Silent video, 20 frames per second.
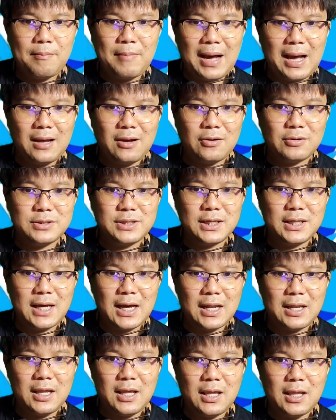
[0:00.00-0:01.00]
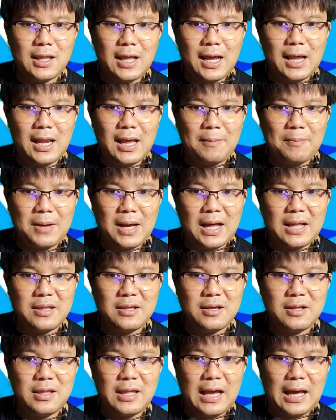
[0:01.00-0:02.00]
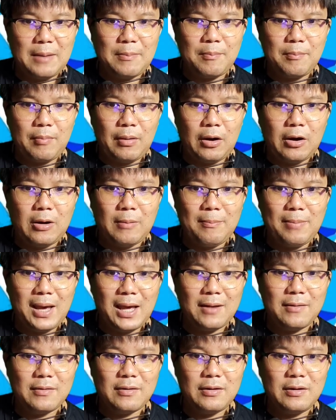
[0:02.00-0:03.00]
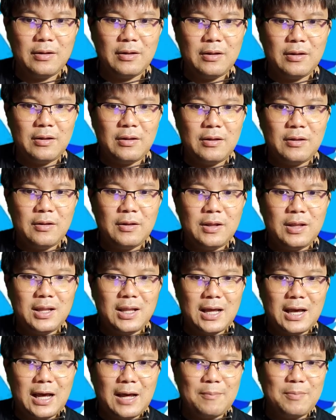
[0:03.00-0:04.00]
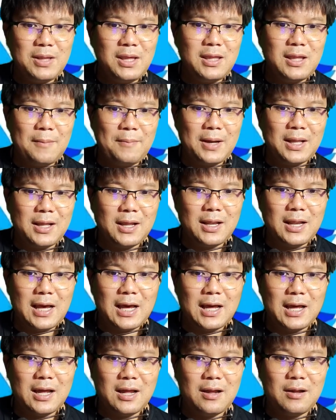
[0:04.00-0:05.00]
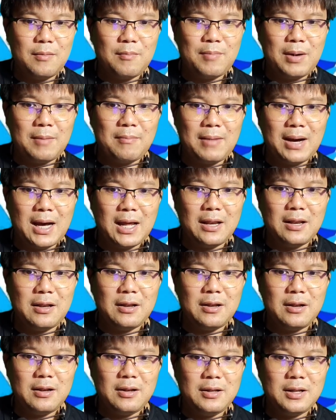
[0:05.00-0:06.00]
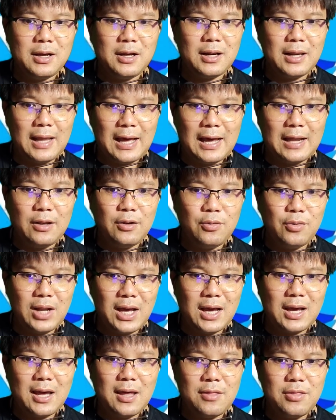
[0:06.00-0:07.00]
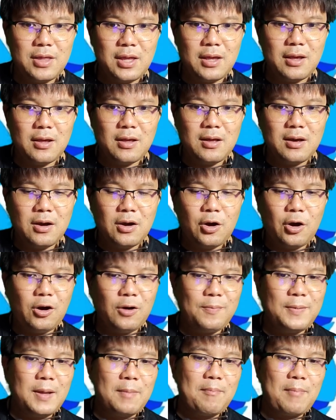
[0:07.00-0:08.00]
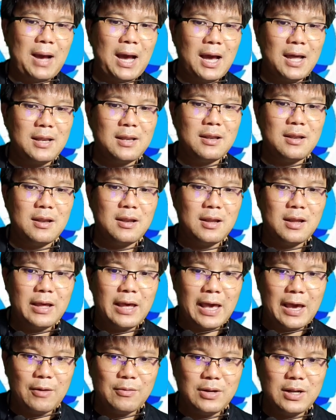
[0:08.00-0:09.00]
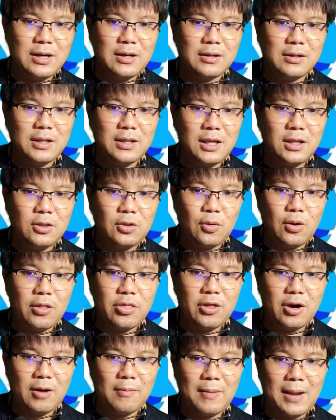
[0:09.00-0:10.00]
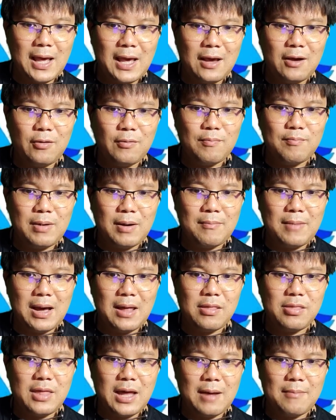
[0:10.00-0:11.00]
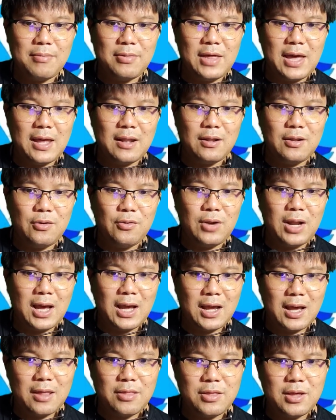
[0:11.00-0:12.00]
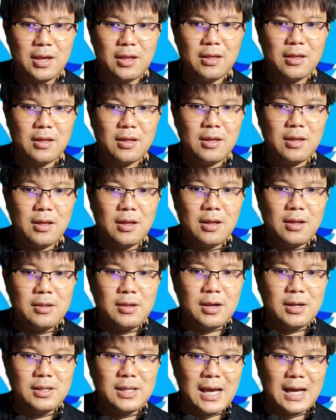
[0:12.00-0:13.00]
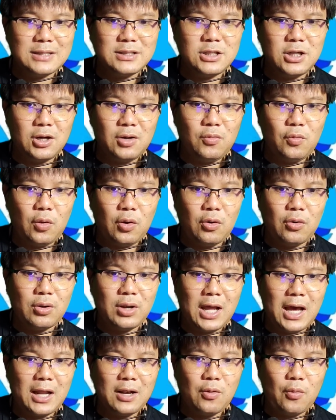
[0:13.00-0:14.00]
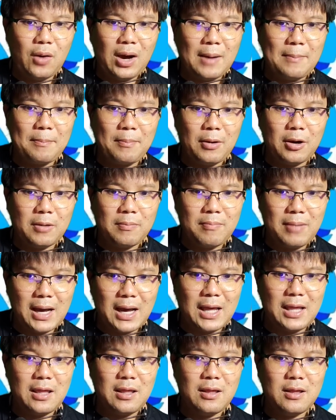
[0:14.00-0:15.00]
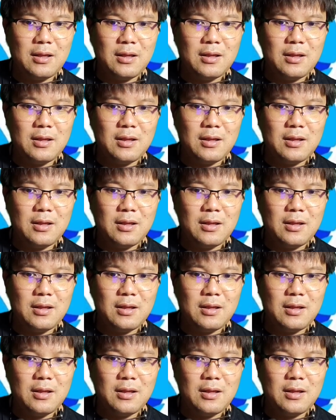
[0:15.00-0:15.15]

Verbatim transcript: บั๊กของสถานีได้รับการยืนยันพร้อมแพทนะครับที่จะพัฒนาประมาณหนึ่งล้าน Luna Classic ข้อผิดพลาด แอล วัน ที่ตรวจสอบแล้วประมาณ สามแสน Luna Classic ยืนยันช่องโหว่ด้านความปลอดภัย